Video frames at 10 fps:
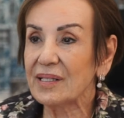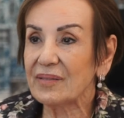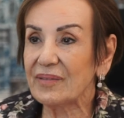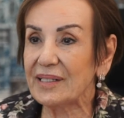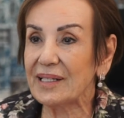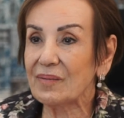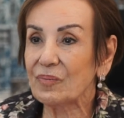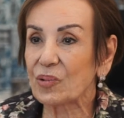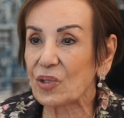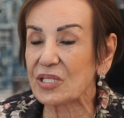ve de
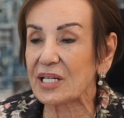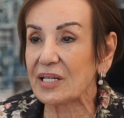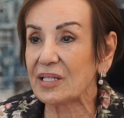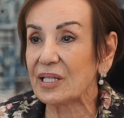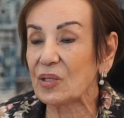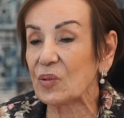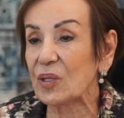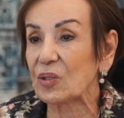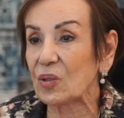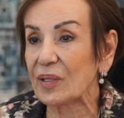projelerine
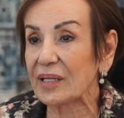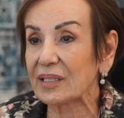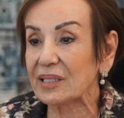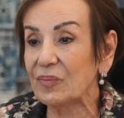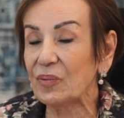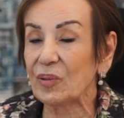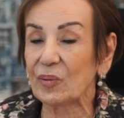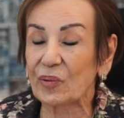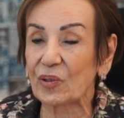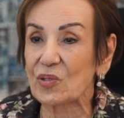yönelik olarak, diploma
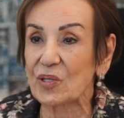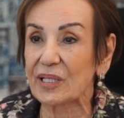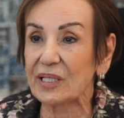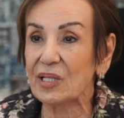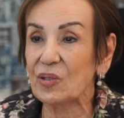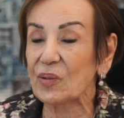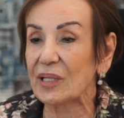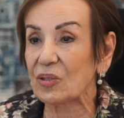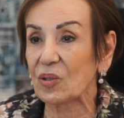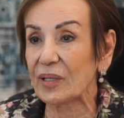projelerine
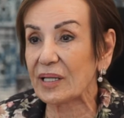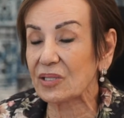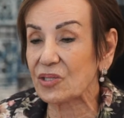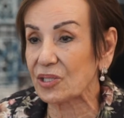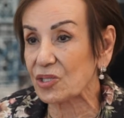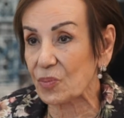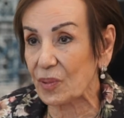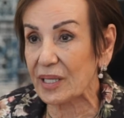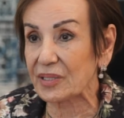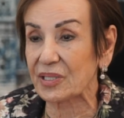yönelik olarak
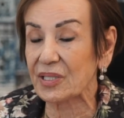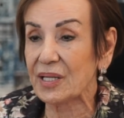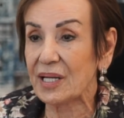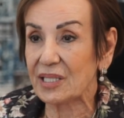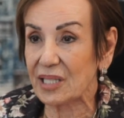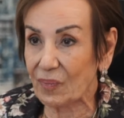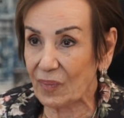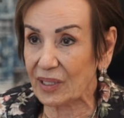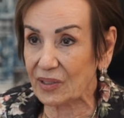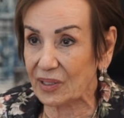çalışmalar
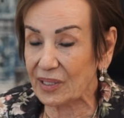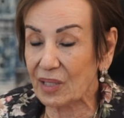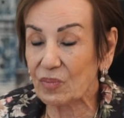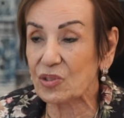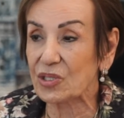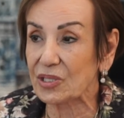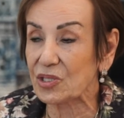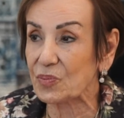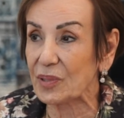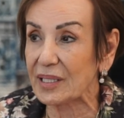yapmaktalar. Bu
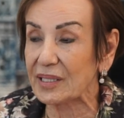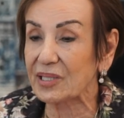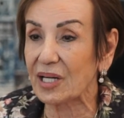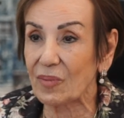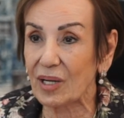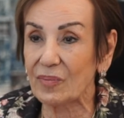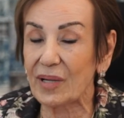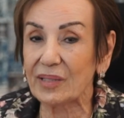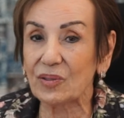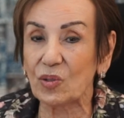çalışmalar
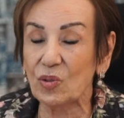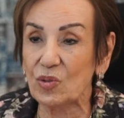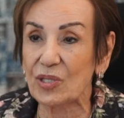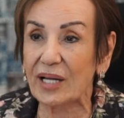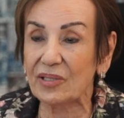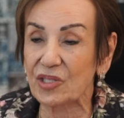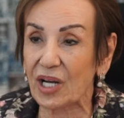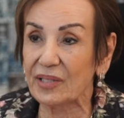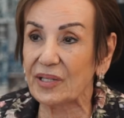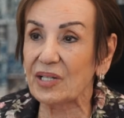tamamen güncel,
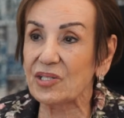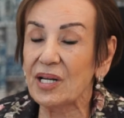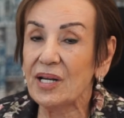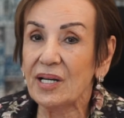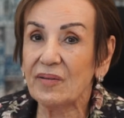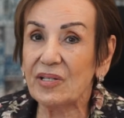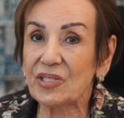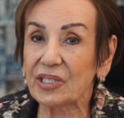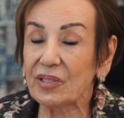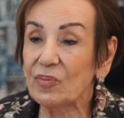çağdaş ve
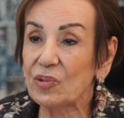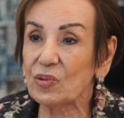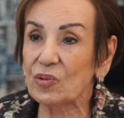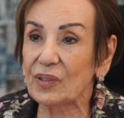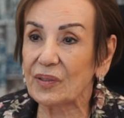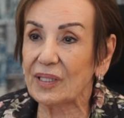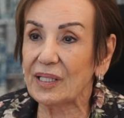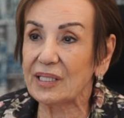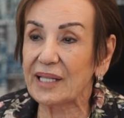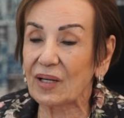çağın bütün
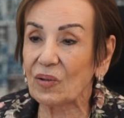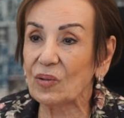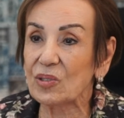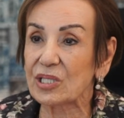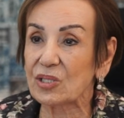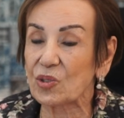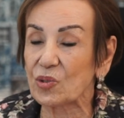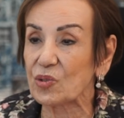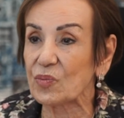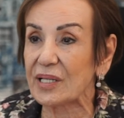e, teknolojik
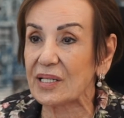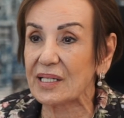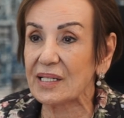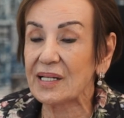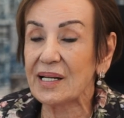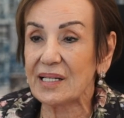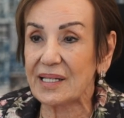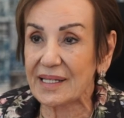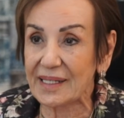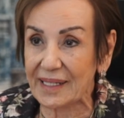çözümlerini
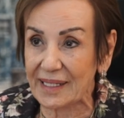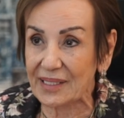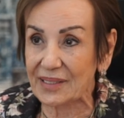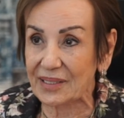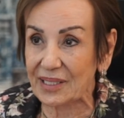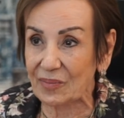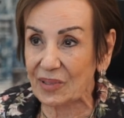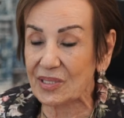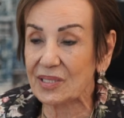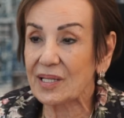yerine
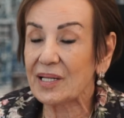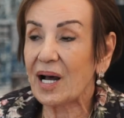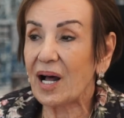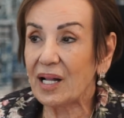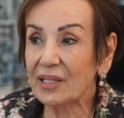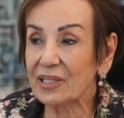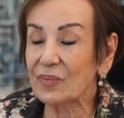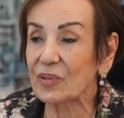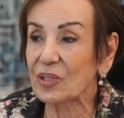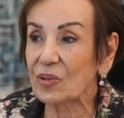getirdiğimiz,
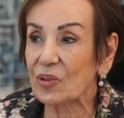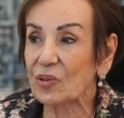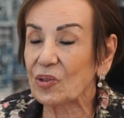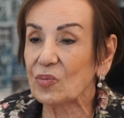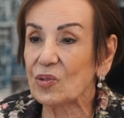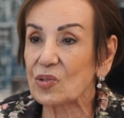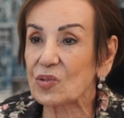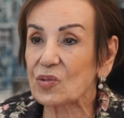altyapıda gördüğümüz